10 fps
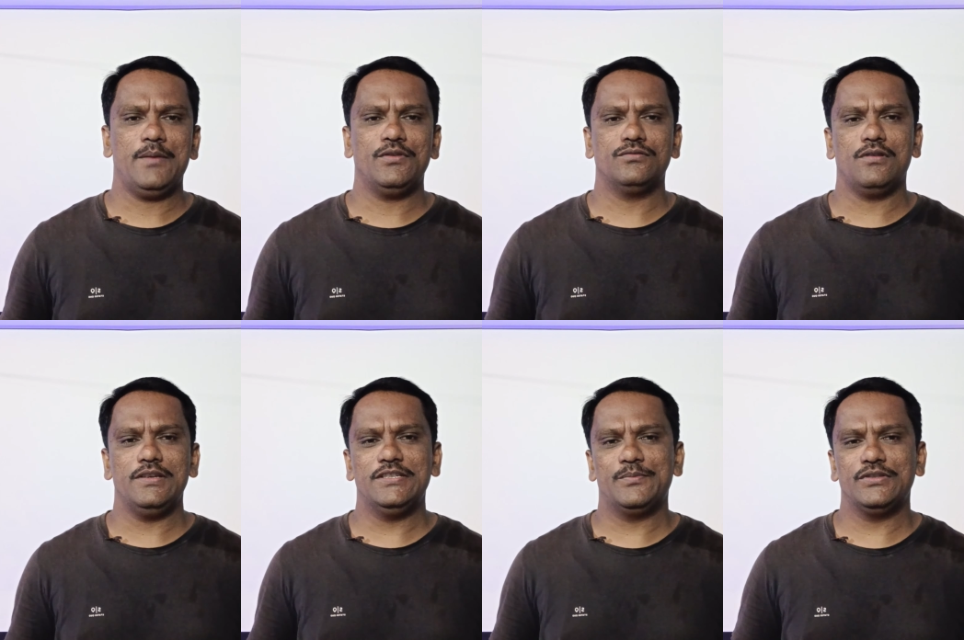अलावा दोस्तों
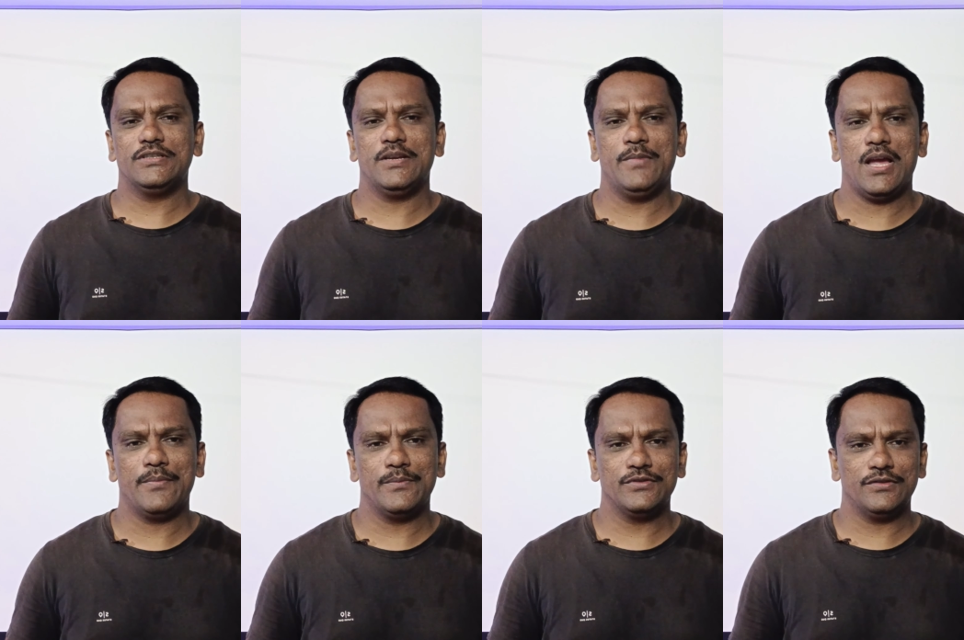इस प्रोजेक्टर में आप
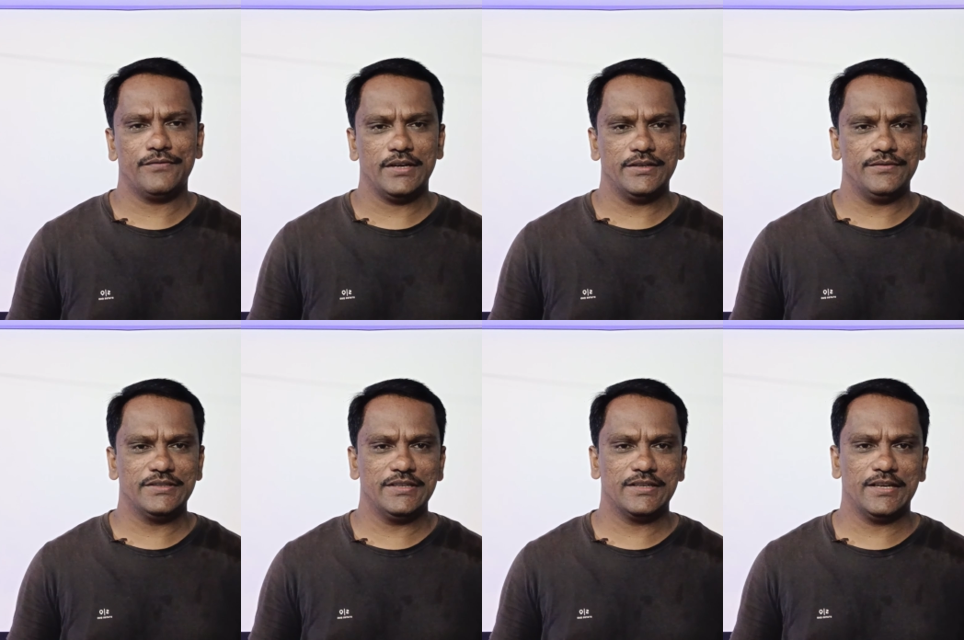एमेजोन फाइव टीवी
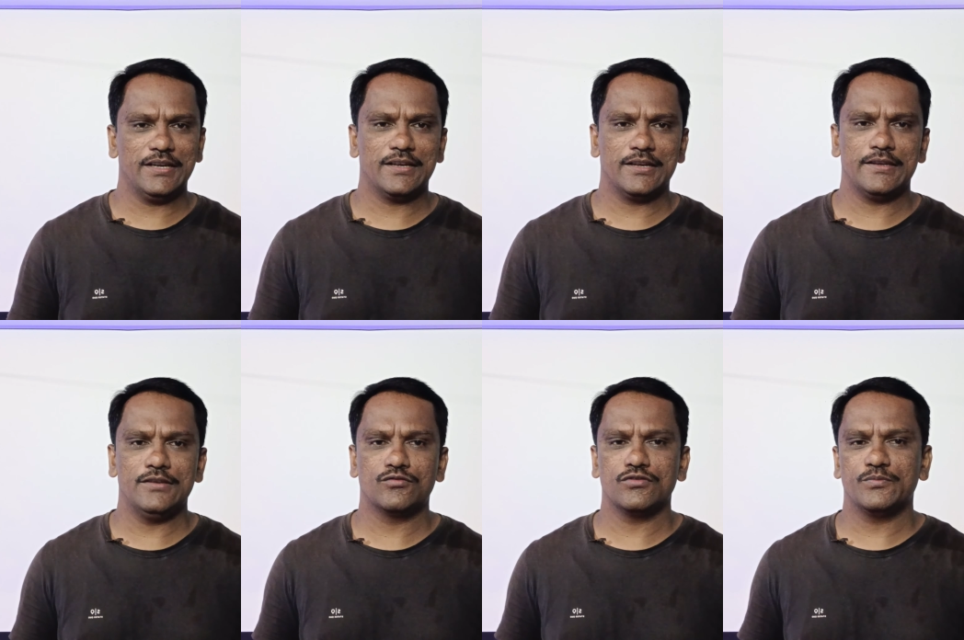स्टिक कनेक्ट कनेक्ट करके
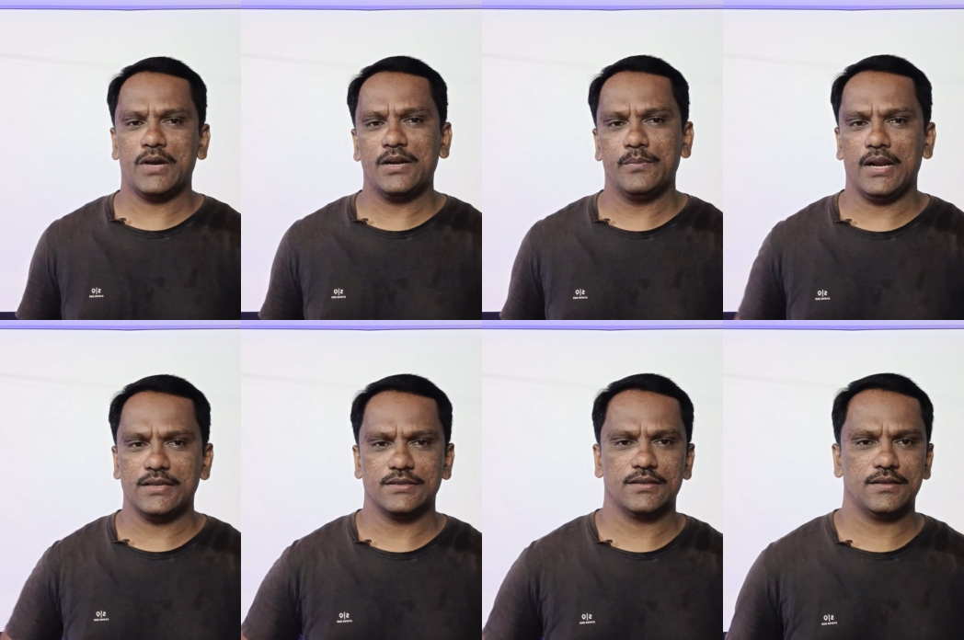इसको स्मार्ट बना
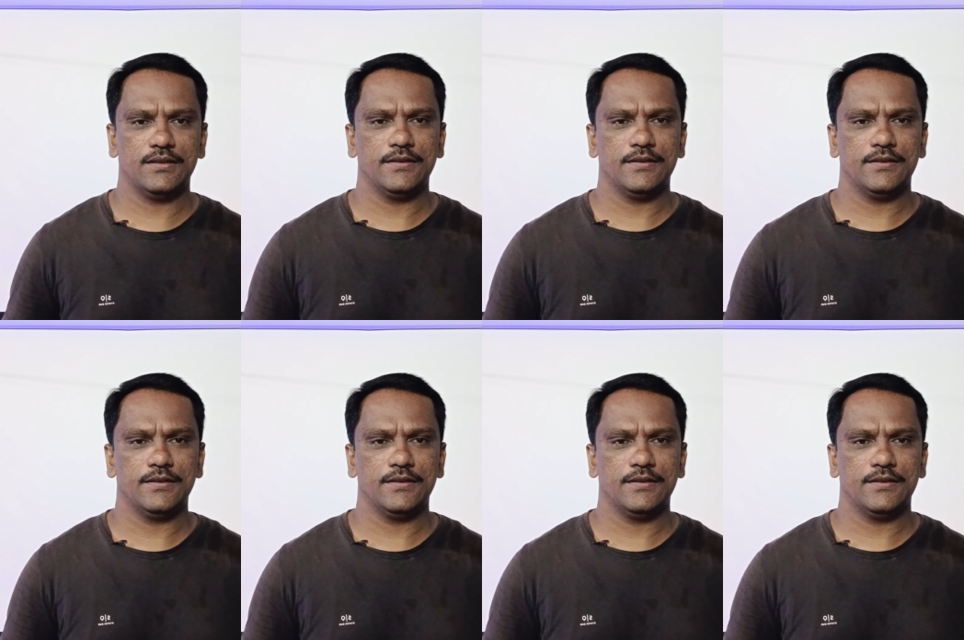सकते